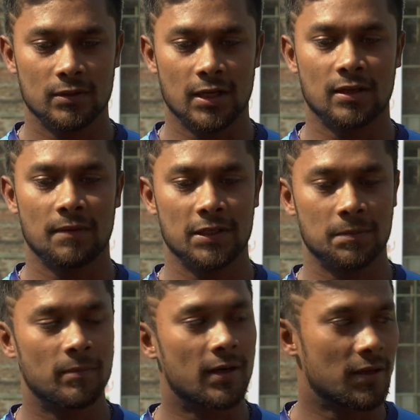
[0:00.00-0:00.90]
সাতটা
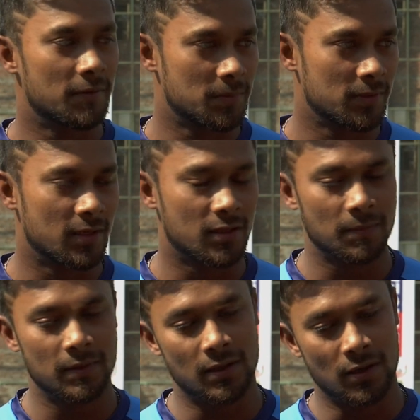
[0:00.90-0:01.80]
ব্যাটসম্যান বারটা আটটা ব্যাটসম্যান যারা
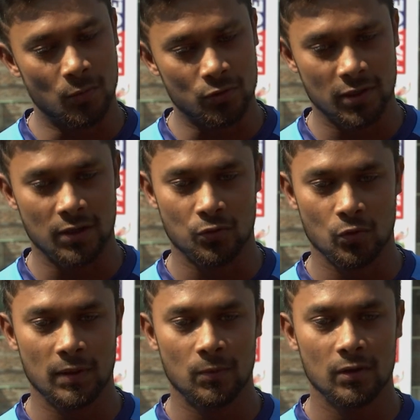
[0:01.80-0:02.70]
থাকবে তারা অবশ্যই রান
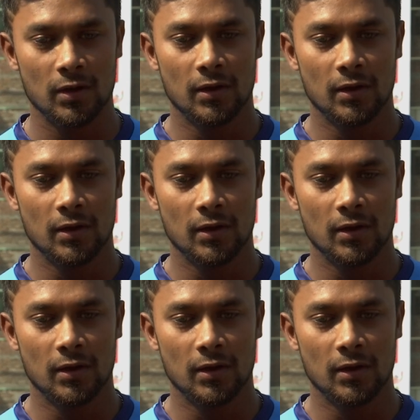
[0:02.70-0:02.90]
করবে এবং